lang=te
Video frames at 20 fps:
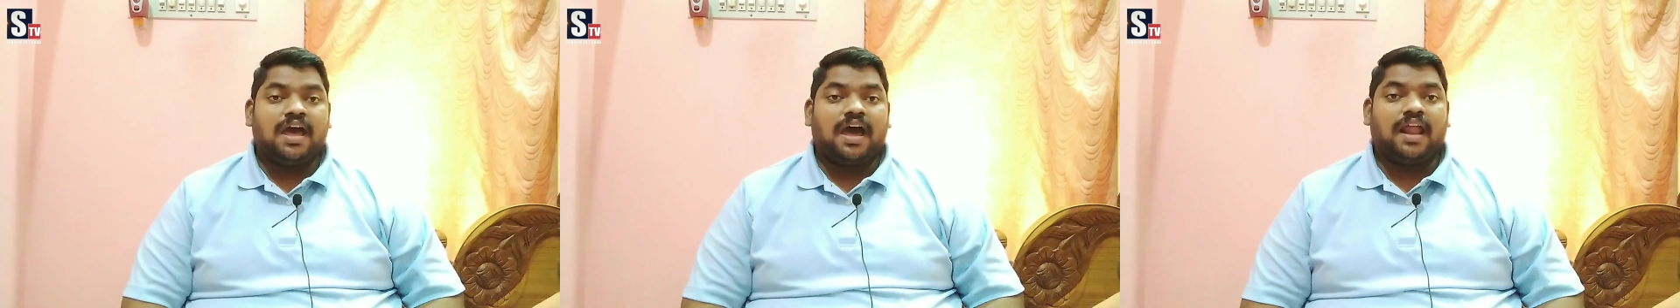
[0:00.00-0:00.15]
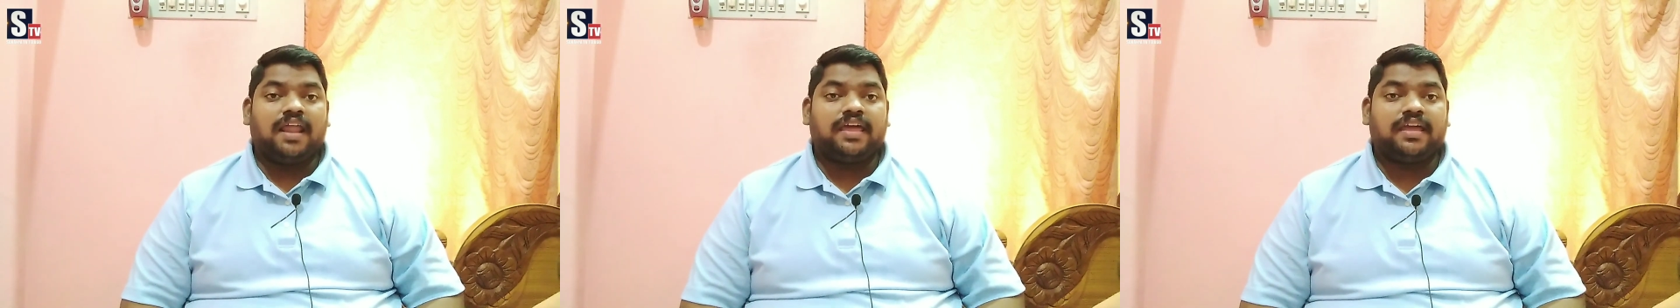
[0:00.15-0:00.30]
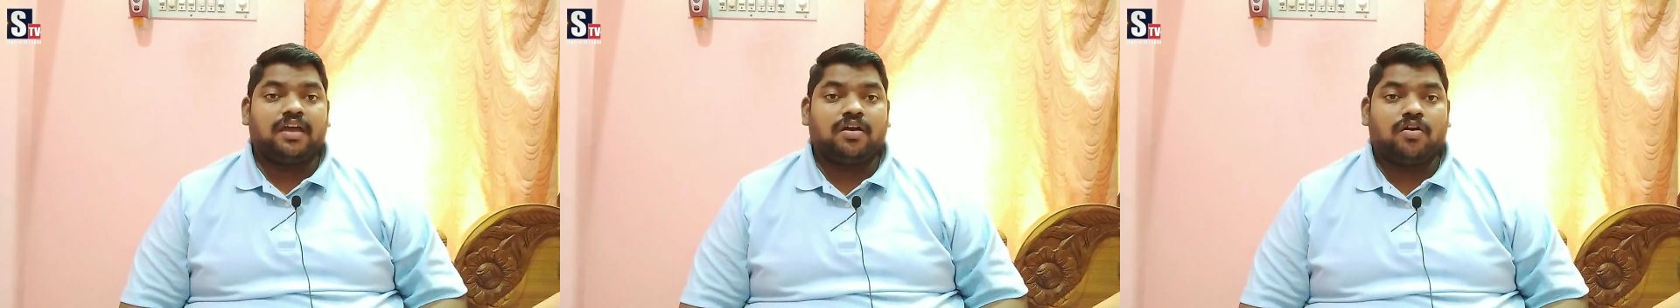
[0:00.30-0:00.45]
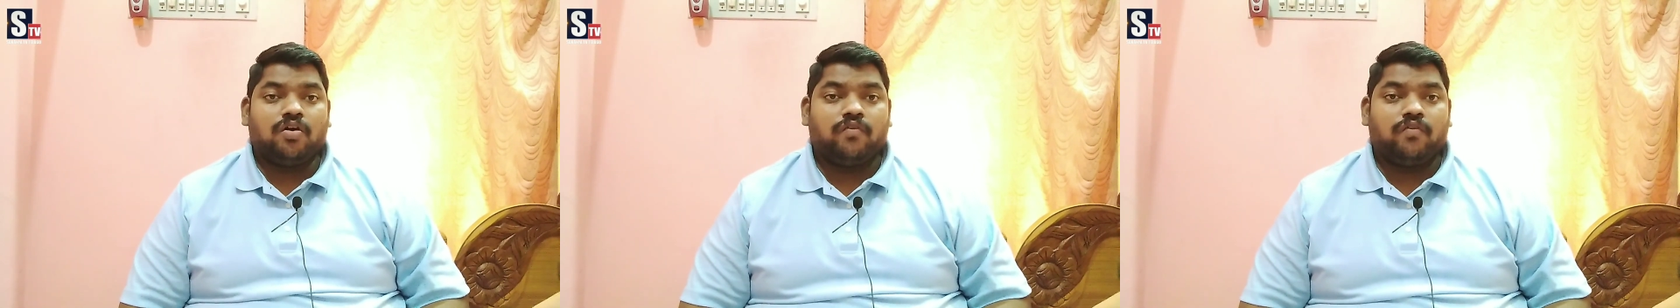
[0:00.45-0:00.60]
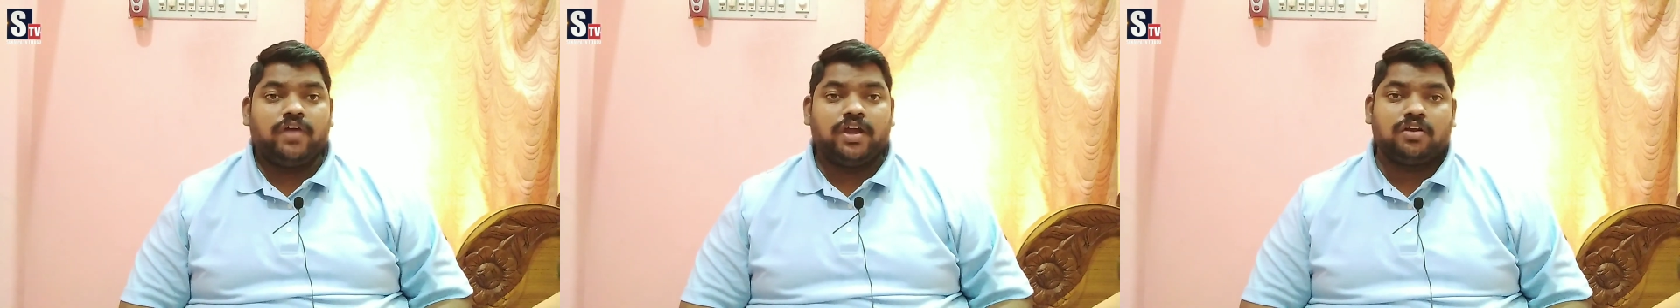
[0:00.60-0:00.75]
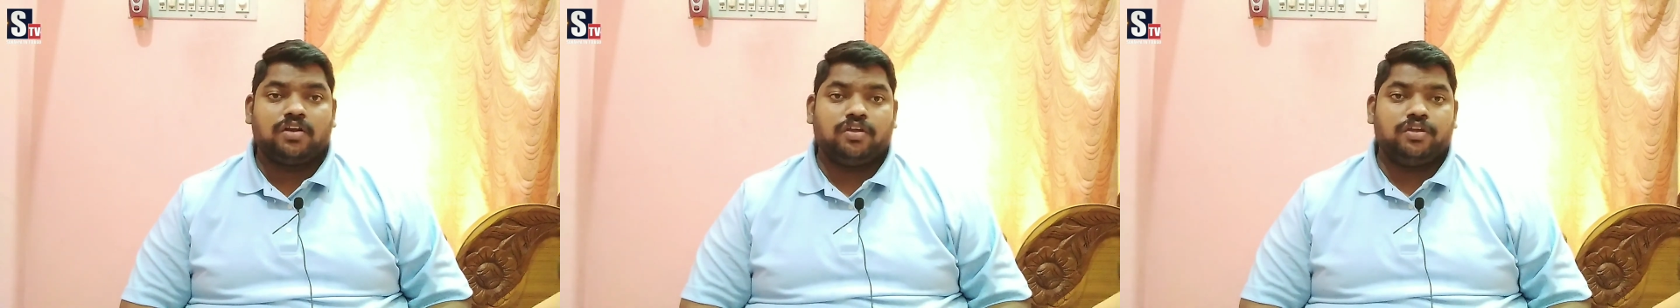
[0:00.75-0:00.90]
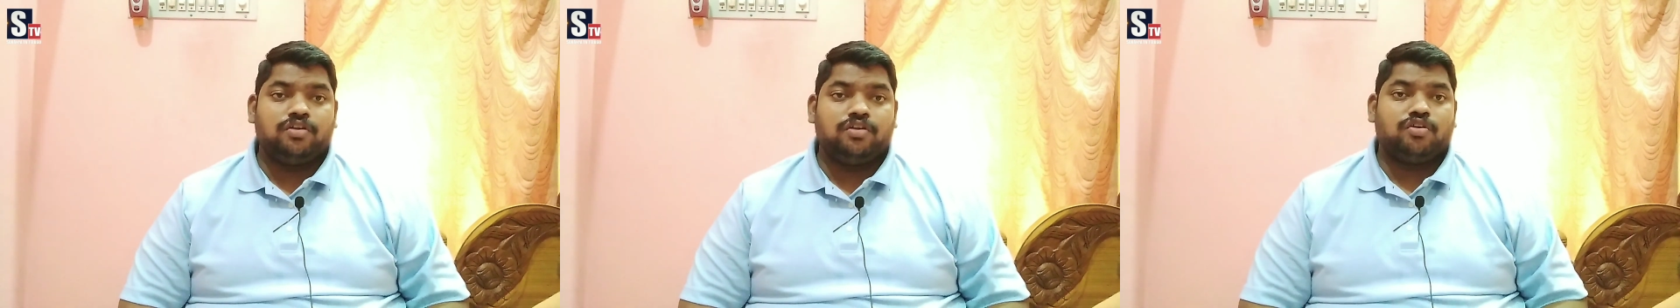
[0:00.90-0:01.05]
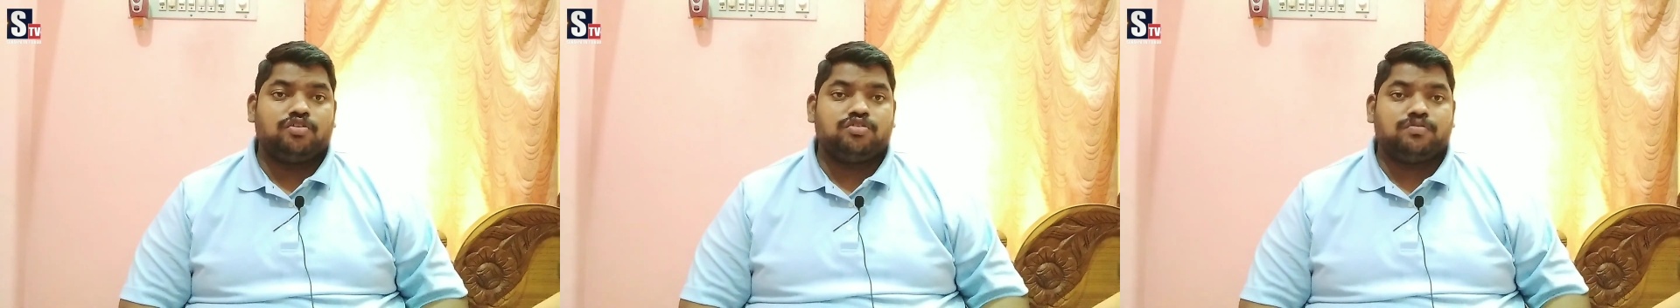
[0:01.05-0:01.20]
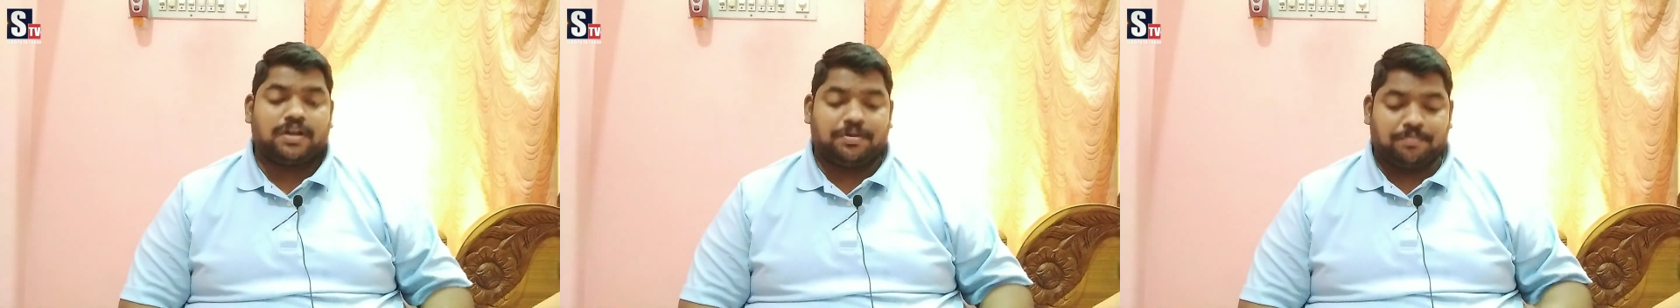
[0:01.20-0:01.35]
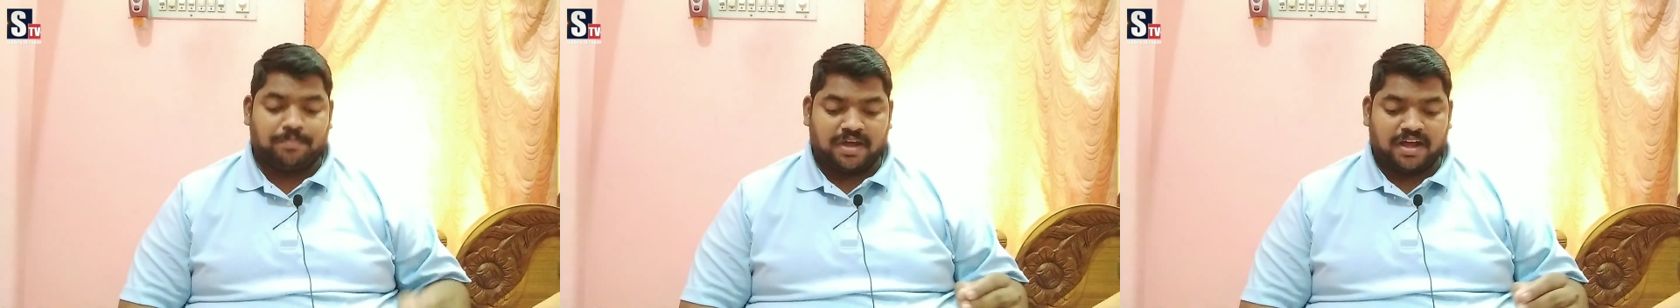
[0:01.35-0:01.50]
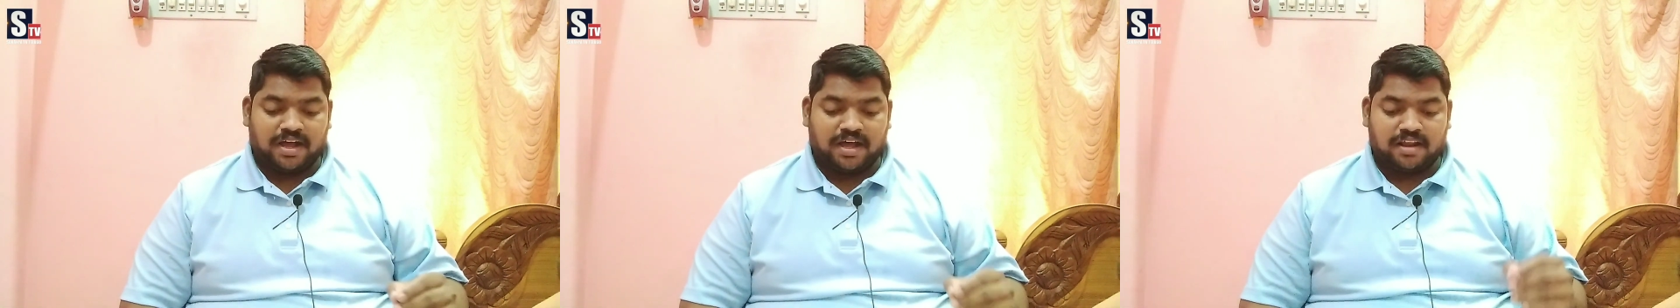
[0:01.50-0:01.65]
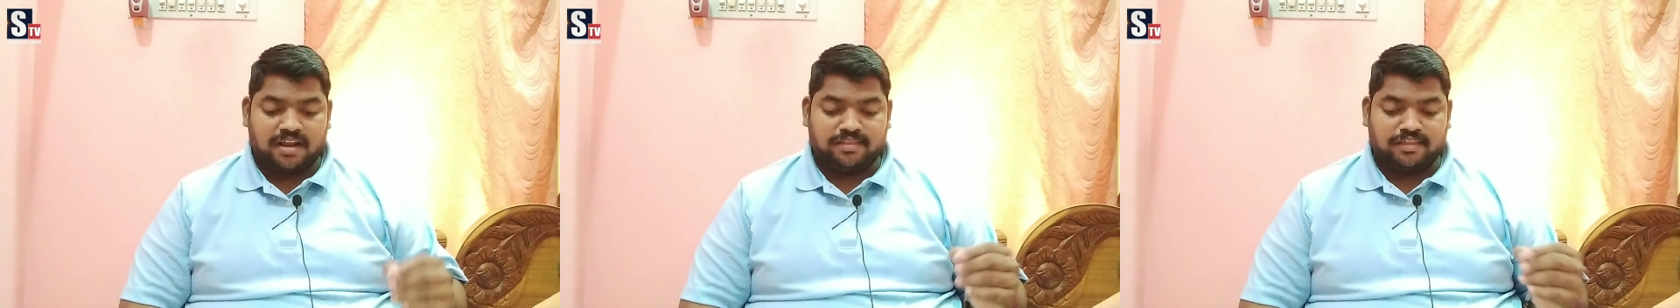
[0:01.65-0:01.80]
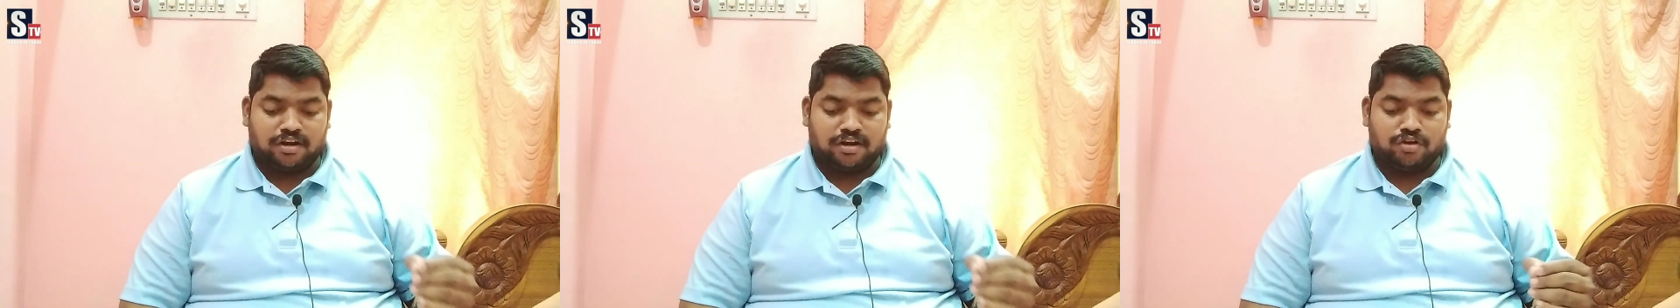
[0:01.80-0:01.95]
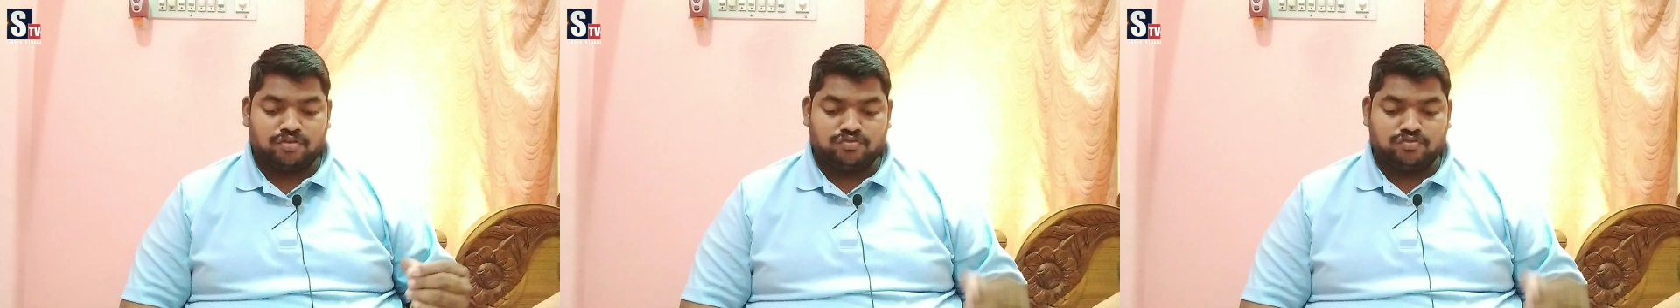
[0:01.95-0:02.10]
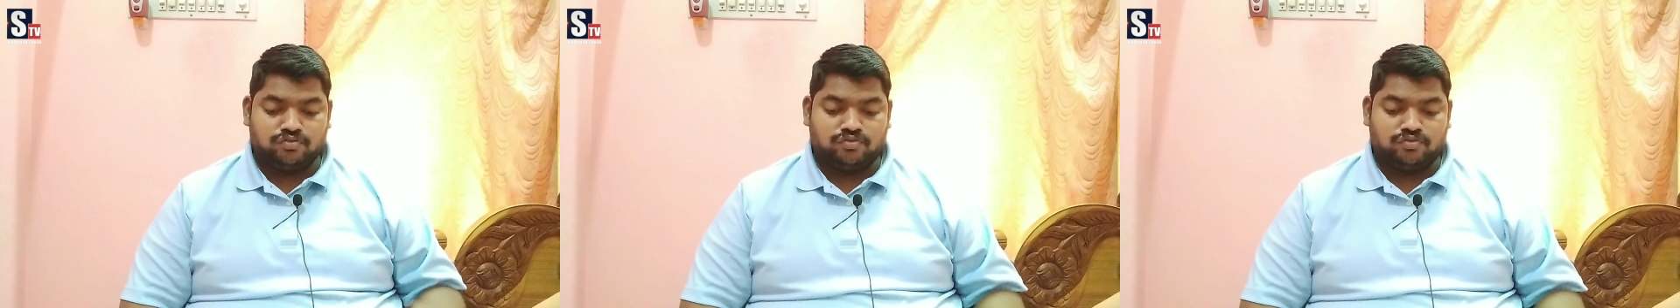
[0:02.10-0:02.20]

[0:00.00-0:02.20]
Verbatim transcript: అలాగే కువైట్లో ఈరోజు మనం బంగారు ధరలు